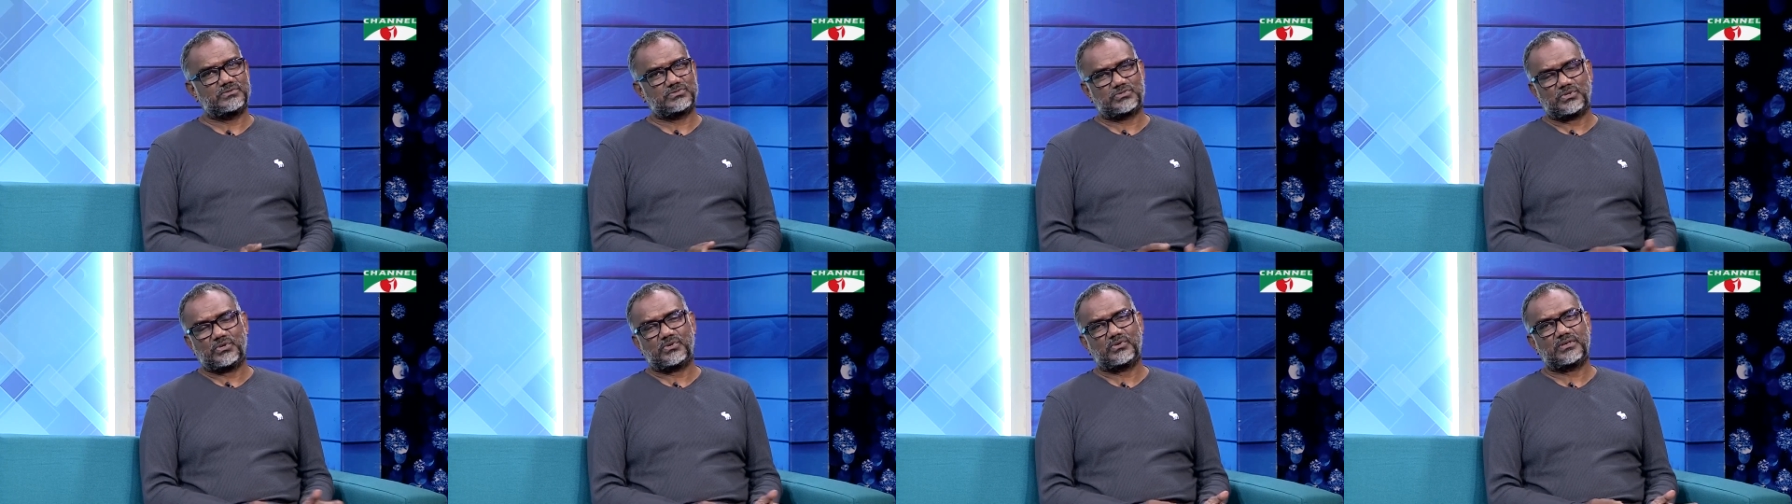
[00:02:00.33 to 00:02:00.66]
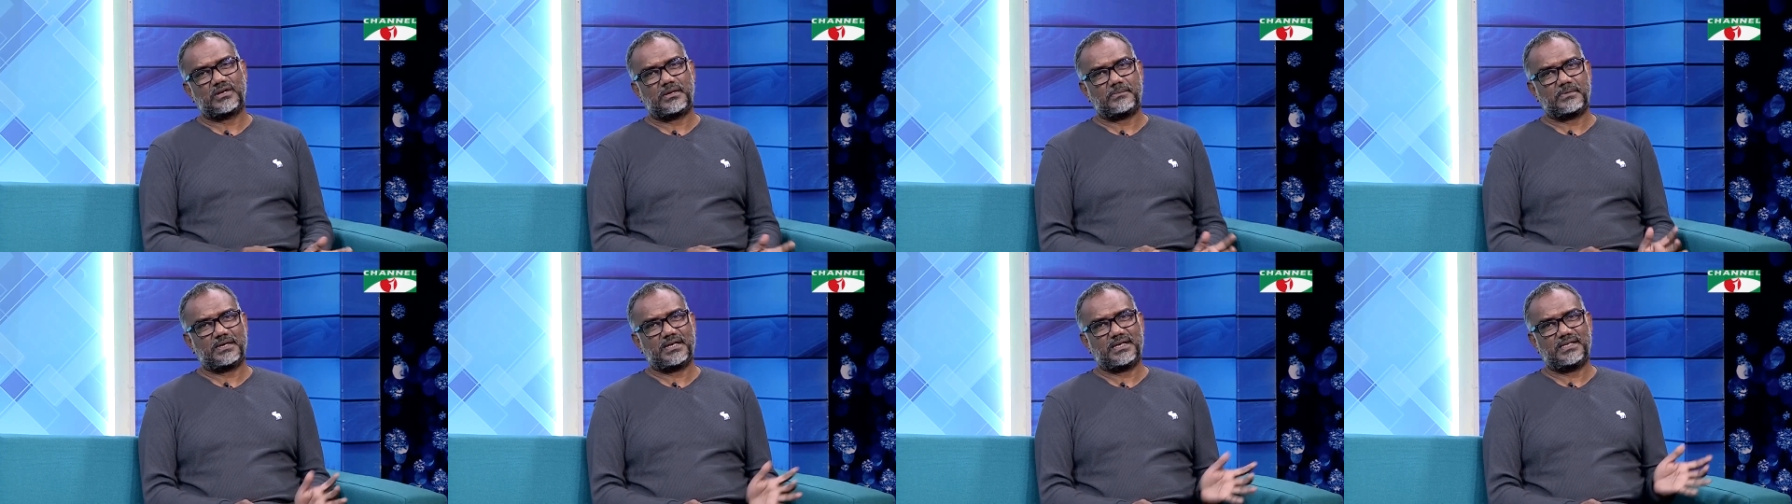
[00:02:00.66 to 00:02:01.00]
তখন
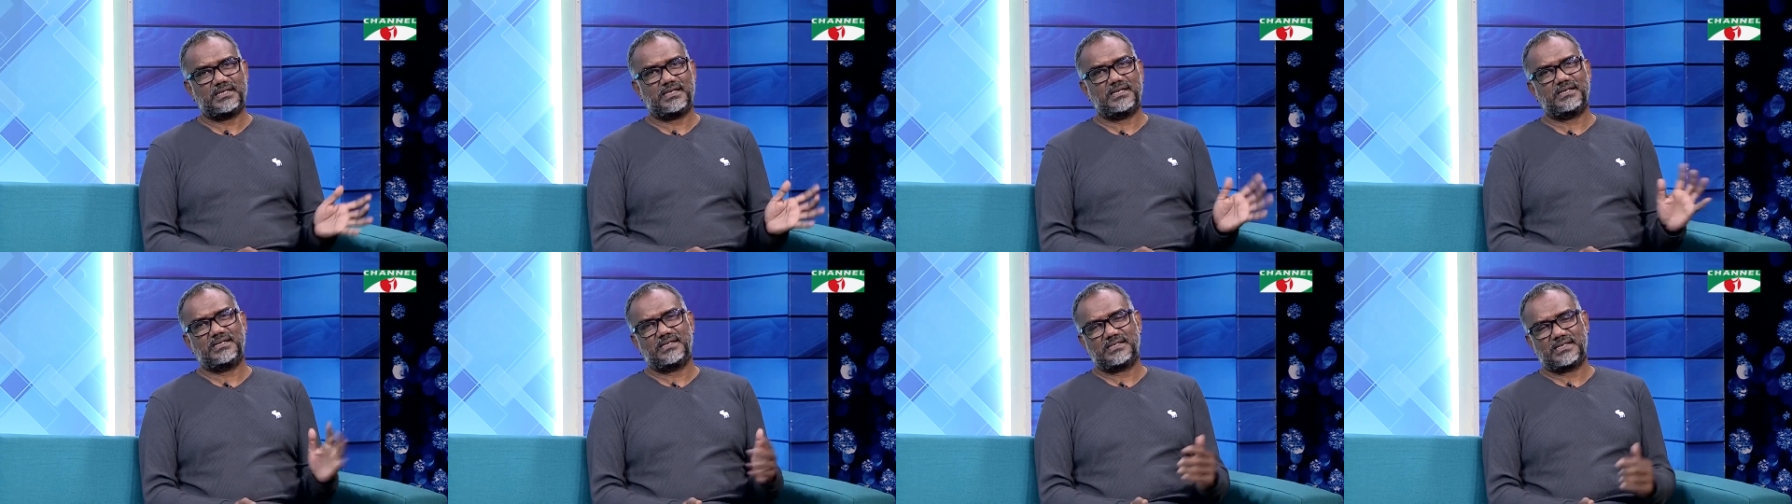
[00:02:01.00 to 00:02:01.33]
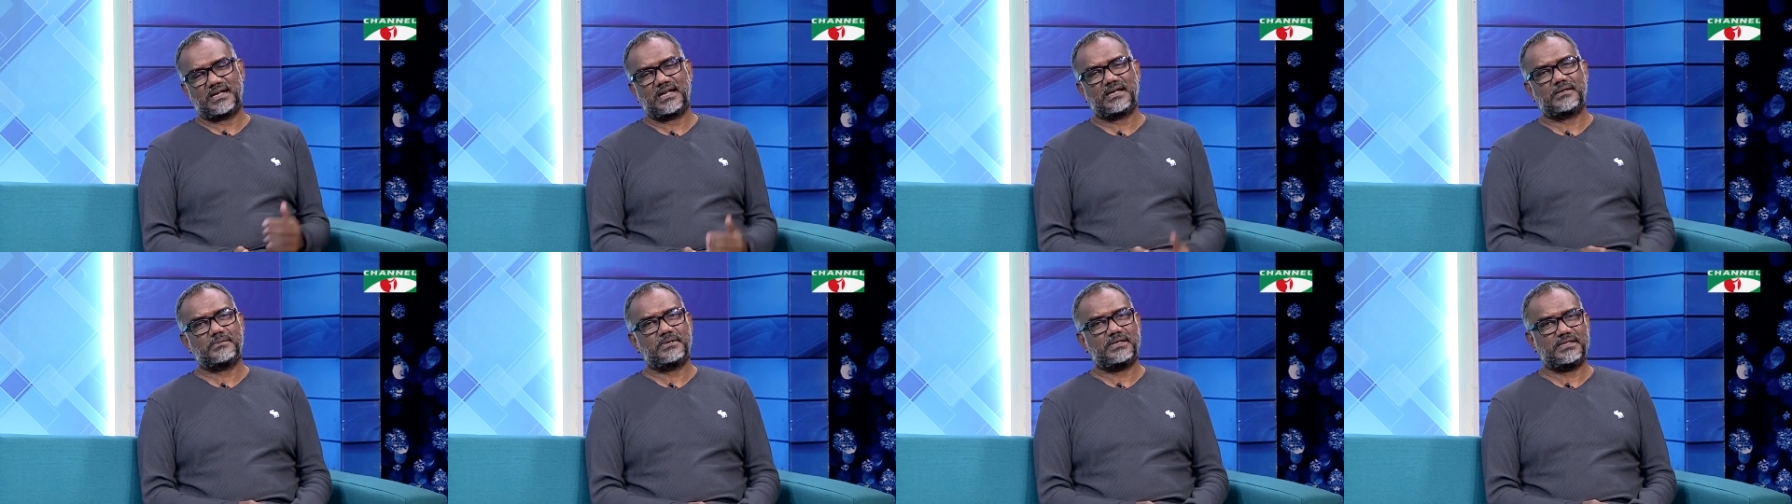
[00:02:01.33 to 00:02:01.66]
আমাকে
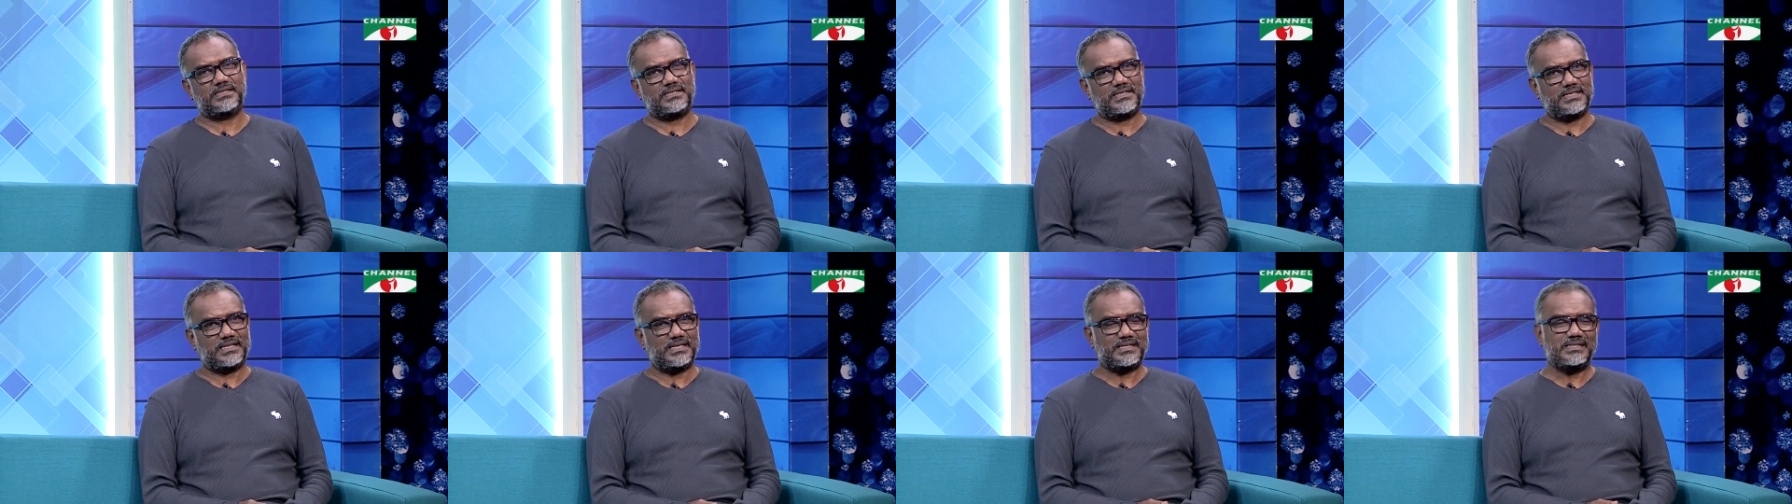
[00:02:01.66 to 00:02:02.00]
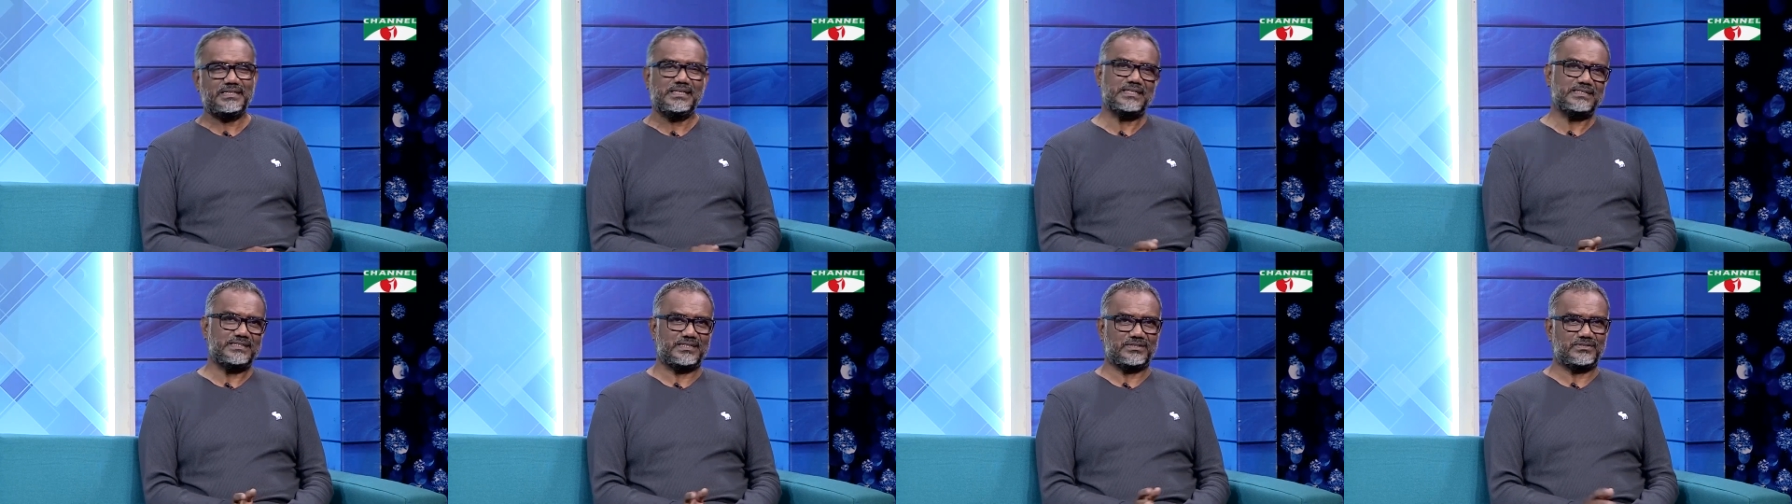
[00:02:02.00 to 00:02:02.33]
নানাবাড়ির থেকে
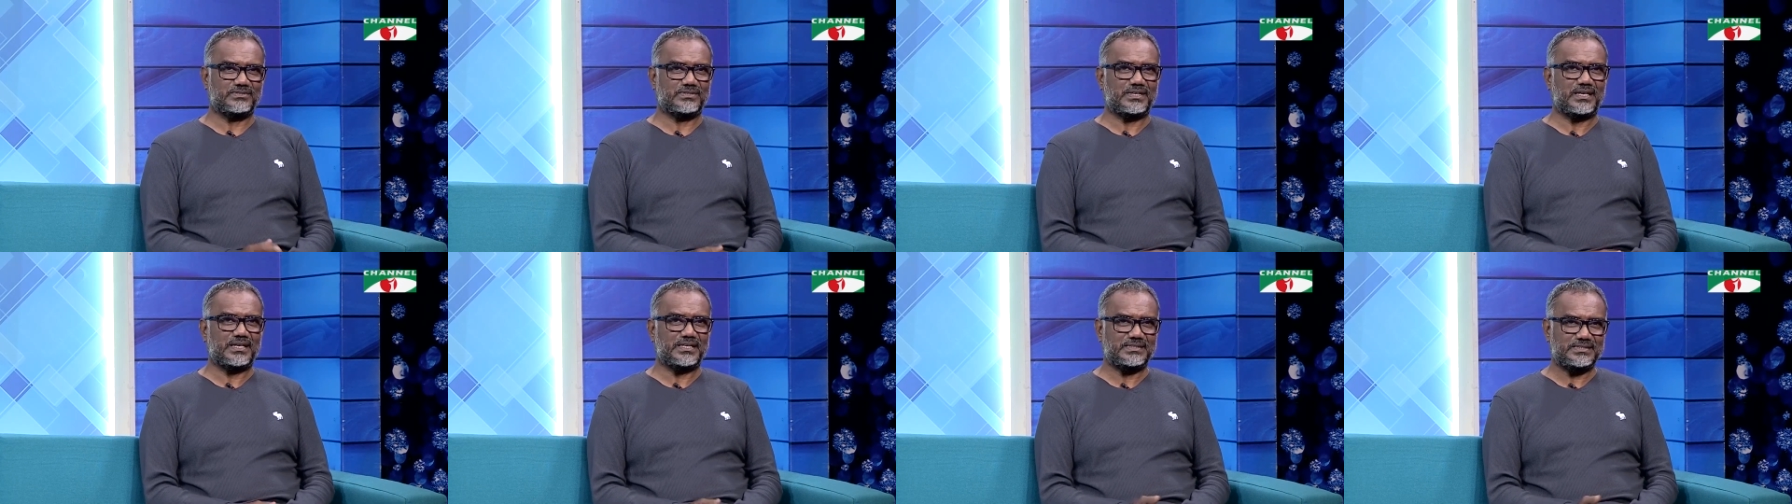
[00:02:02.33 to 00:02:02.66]
নিয়ে যেত তারা